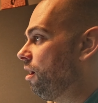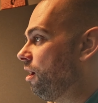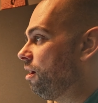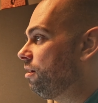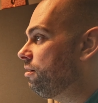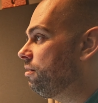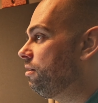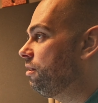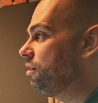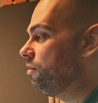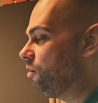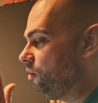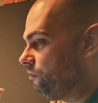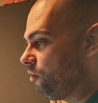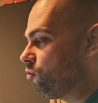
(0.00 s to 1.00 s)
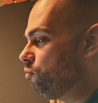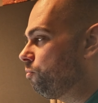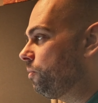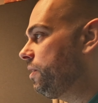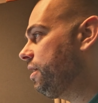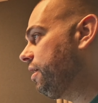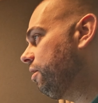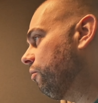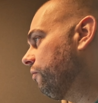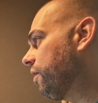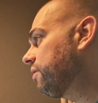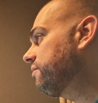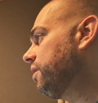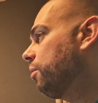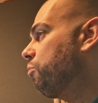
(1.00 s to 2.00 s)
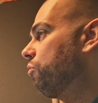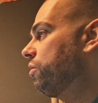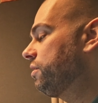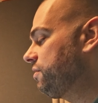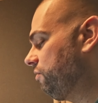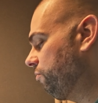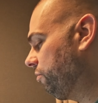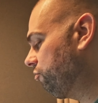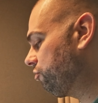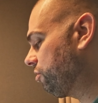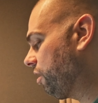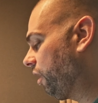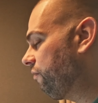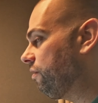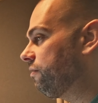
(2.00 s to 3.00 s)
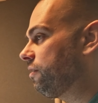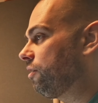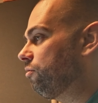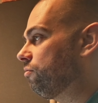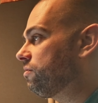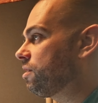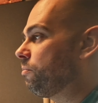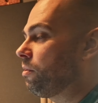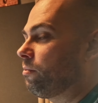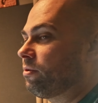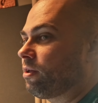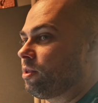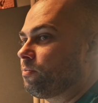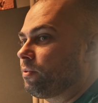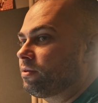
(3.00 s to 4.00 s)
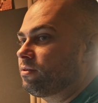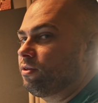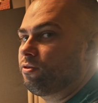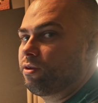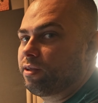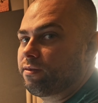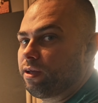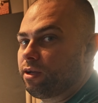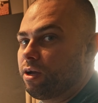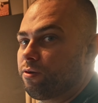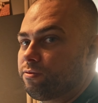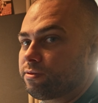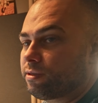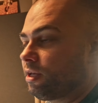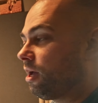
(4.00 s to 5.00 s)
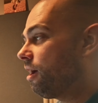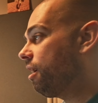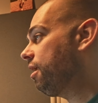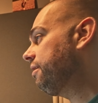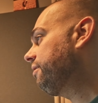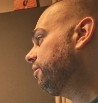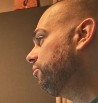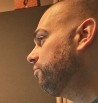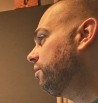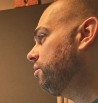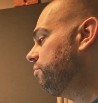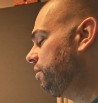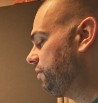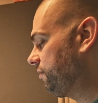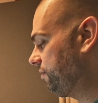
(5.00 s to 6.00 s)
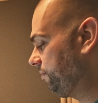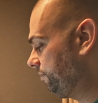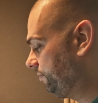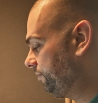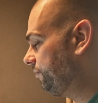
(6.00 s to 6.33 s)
lent, on va couper et on accélère progressivement jusqu'à arriver en techno. Ça me permettra de passer de la tech house à la techno dans le mix.